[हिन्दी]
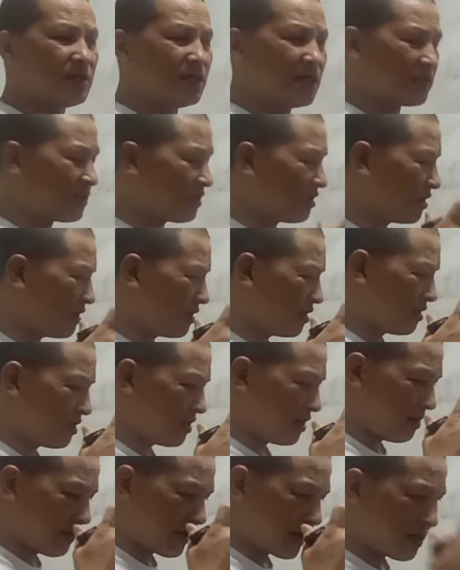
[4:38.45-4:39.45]
या तो
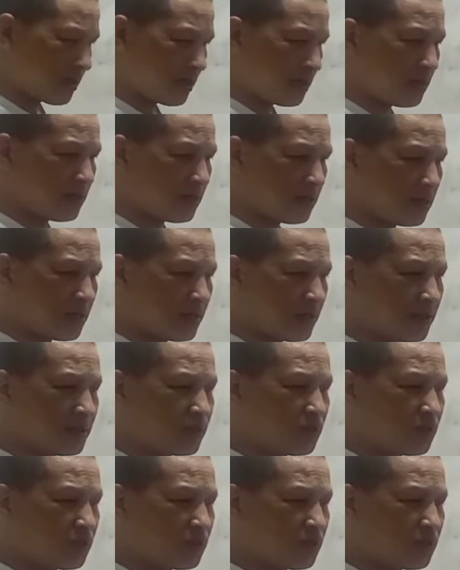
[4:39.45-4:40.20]
हमारा आ,